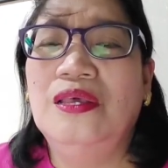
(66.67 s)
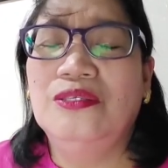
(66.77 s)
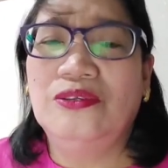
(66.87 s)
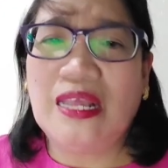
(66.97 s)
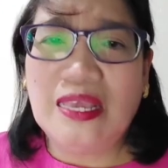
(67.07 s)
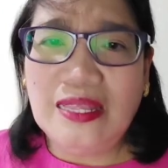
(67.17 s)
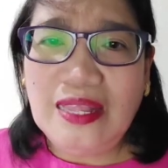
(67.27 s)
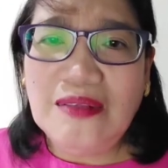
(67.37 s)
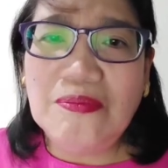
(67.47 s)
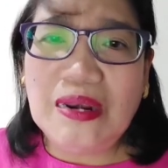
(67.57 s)
So
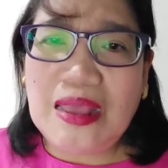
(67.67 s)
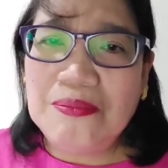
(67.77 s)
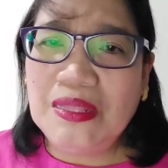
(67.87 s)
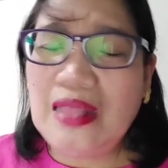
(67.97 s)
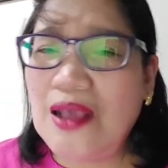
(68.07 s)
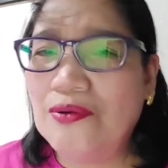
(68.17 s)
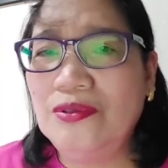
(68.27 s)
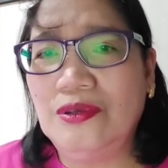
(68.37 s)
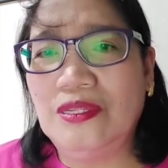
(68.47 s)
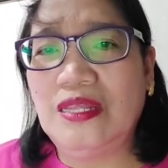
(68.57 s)
nakita ng maraming tao
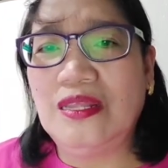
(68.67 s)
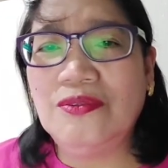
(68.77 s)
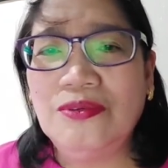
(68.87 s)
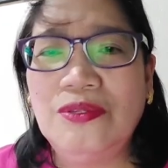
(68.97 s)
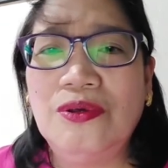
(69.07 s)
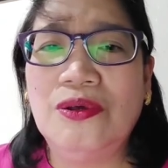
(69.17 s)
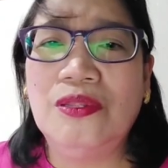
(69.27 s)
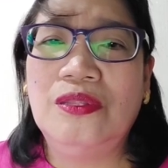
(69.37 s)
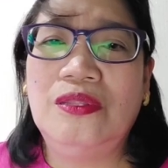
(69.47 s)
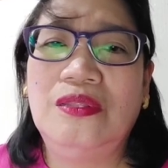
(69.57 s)
yon na
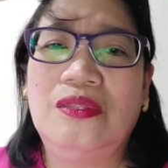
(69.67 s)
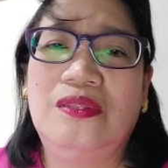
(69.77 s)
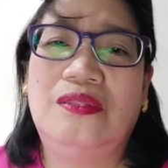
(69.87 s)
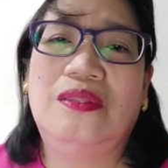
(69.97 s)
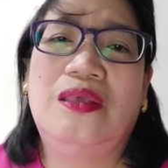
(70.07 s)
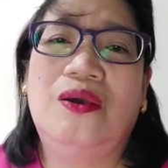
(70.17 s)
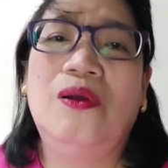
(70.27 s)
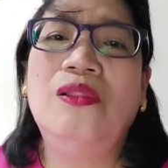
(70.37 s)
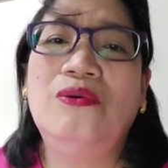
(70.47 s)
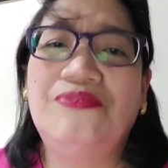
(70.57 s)
nanonood
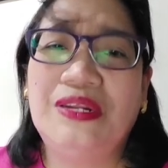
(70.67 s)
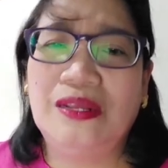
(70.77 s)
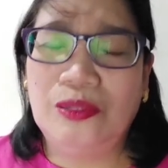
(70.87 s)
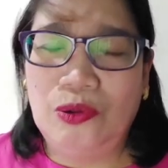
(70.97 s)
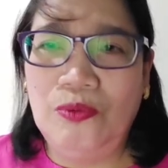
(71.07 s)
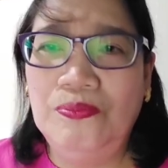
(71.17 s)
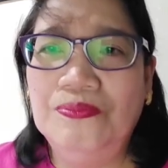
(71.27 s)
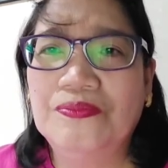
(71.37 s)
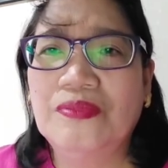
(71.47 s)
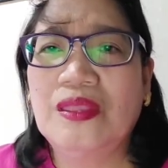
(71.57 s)
all over the globe
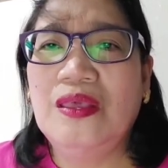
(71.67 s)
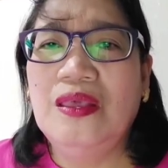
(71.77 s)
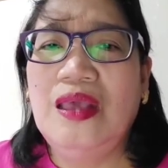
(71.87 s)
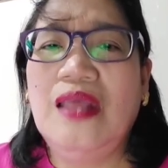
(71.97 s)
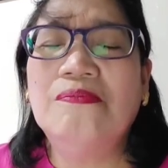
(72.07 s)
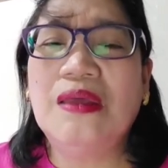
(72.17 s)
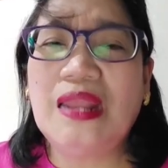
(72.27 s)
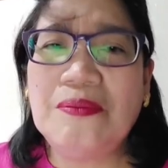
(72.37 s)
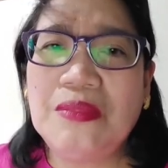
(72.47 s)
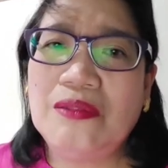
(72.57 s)
at
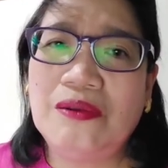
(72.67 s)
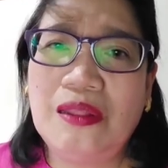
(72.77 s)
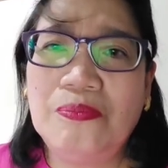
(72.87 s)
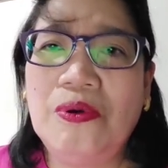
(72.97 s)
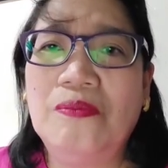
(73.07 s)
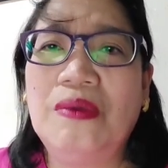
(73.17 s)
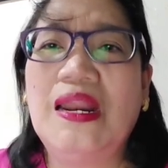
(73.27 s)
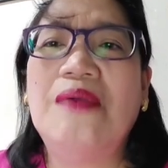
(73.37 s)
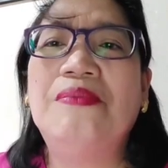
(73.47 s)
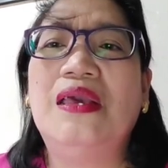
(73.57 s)
marami, natural po,
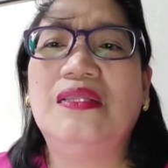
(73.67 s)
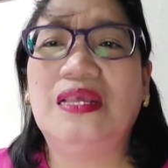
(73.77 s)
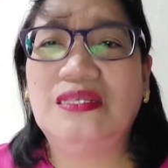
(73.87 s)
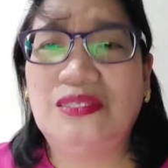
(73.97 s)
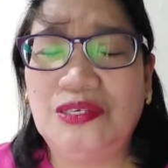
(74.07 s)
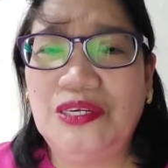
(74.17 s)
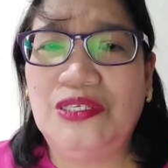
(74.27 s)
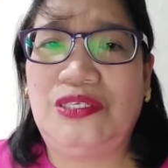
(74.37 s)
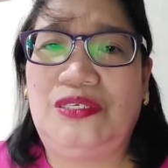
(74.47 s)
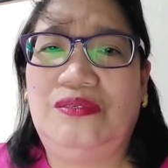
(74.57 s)
marami ang
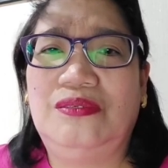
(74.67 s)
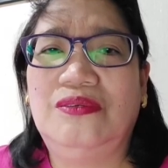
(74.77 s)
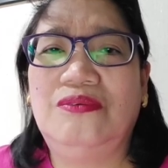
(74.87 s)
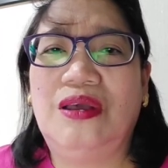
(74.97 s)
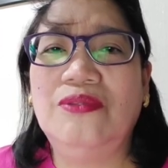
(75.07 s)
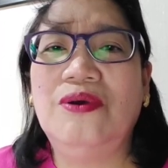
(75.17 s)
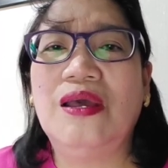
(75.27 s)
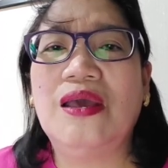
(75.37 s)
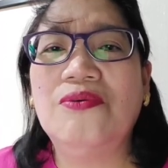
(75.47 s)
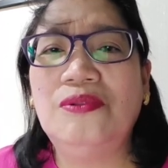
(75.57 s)
nag-search kung ano
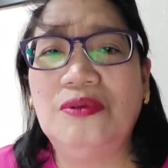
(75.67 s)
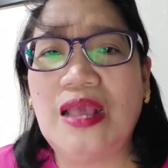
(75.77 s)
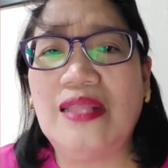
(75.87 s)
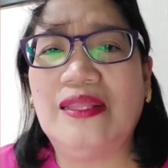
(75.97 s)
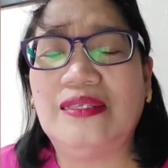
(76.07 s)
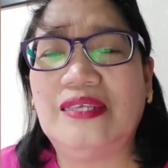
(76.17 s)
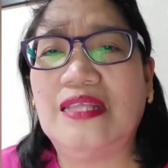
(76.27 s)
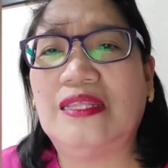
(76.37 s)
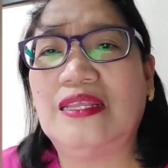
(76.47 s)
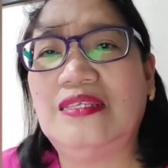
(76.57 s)
ang kahulugan ng
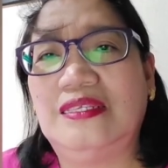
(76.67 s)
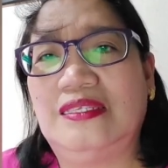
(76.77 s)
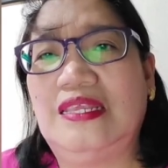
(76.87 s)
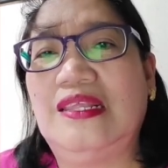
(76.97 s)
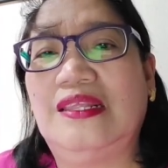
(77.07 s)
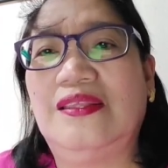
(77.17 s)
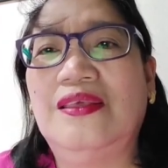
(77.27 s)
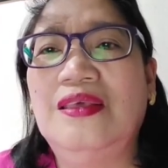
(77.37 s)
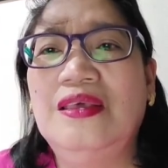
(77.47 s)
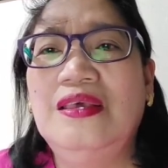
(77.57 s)
John
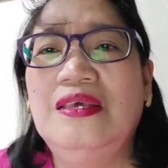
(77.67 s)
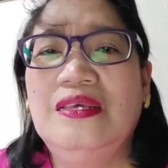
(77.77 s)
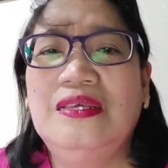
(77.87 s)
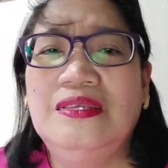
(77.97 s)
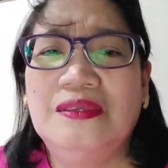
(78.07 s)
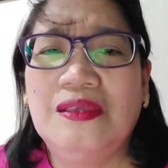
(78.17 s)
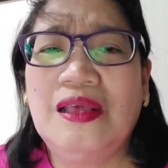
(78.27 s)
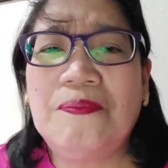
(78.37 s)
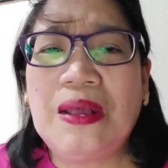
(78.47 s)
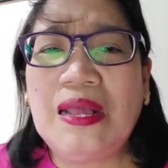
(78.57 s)

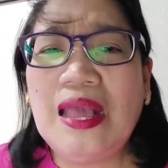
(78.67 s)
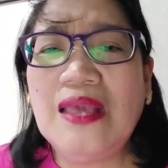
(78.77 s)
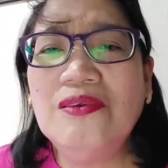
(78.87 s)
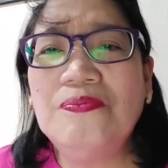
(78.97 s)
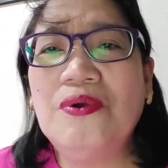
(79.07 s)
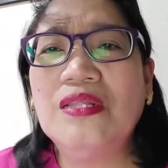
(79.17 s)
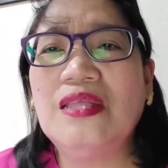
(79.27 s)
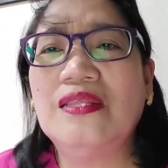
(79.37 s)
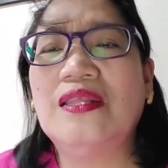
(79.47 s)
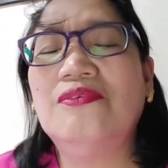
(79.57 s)
3.16. Kapag kayo po ang
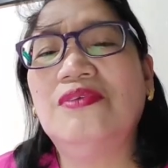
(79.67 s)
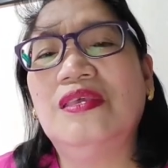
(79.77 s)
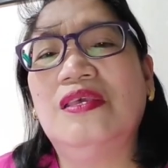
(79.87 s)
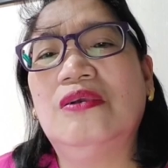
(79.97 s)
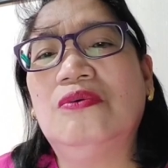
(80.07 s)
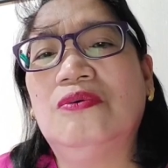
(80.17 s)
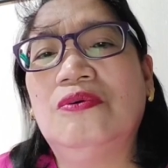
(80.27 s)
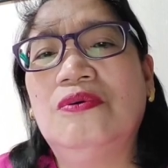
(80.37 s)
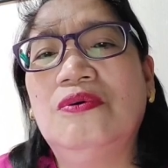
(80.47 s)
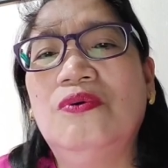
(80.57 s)
tatanungin
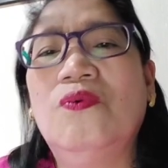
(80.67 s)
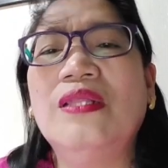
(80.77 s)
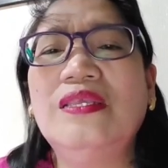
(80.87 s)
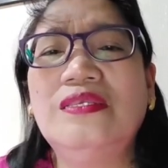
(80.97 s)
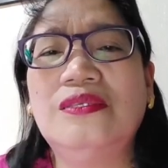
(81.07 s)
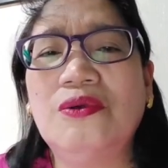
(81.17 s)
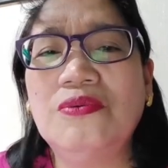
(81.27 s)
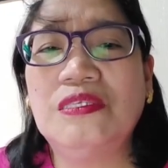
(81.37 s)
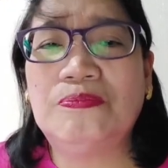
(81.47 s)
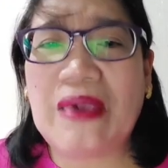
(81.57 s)
ko, what is so
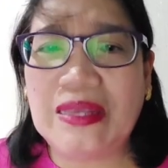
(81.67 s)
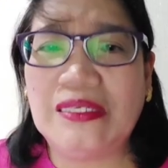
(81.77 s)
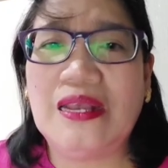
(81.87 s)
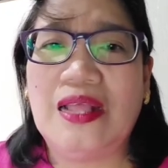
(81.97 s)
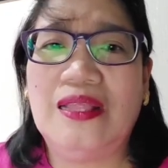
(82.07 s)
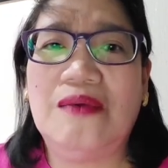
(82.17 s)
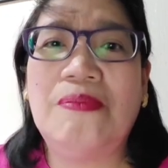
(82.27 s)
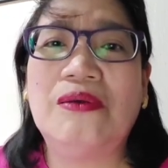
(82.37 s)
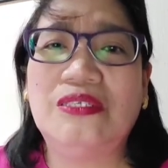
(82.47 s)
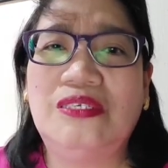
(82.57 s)
special
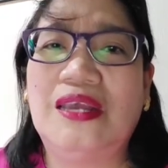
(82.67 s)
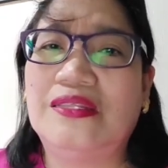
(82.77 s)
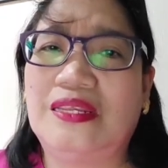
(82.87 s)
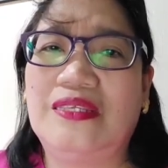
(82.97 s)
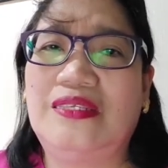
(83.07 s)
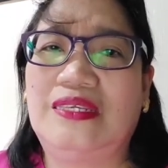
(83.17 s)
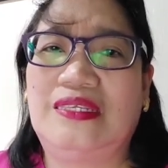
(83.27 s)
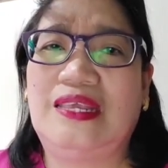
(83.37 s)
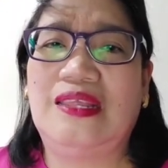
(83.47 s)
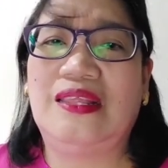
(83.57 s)
about John
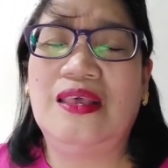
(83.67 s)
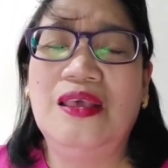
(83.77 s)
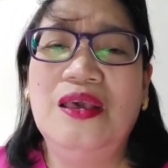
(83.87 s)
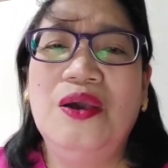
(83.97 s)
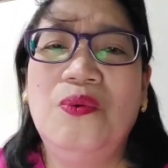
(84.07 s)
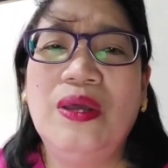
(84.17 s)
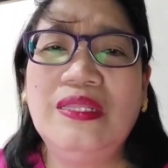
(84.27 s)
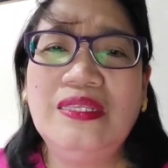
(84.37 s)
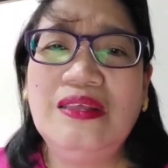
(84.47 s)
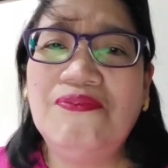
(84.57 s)
3.16?
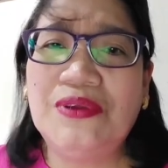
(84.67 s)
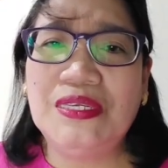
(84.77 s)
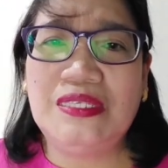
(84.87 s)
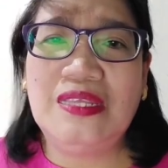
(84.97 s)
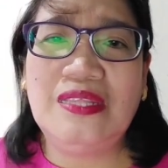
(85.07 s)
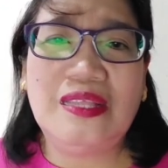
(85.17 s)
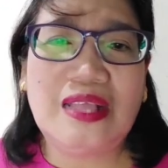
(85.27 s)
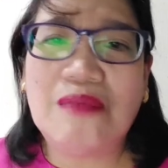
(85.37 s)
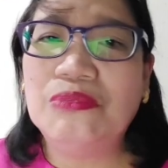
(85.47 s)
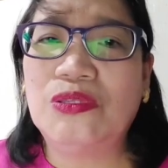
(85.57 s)
What is the first thing that
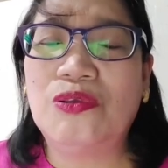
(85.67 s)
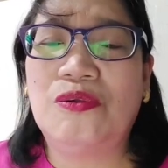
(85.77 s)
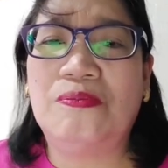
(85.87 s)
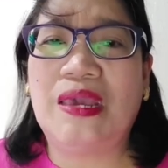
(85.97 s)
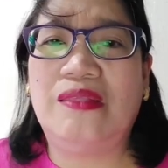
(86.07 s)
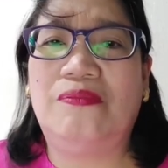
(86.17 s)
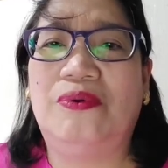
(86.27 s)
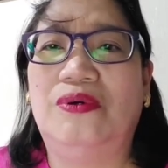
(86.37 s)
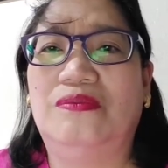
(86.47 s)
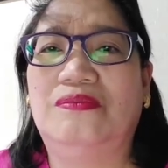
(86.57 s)
comes to your mind
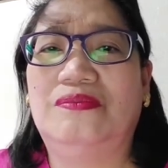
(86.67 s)
po?